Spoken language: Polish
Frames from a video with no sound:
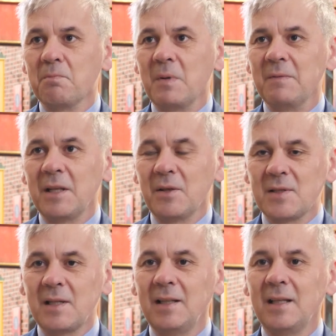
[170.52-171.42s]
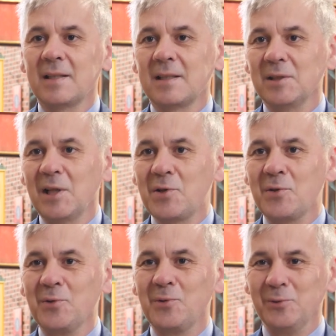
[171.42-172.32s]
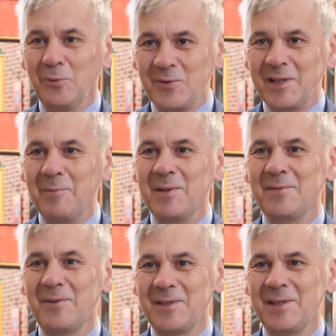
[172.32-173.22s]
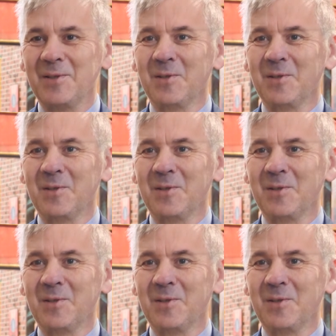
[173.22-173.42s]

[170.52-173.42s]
pewna nostalgia, serdeczność, którą znamy z własnego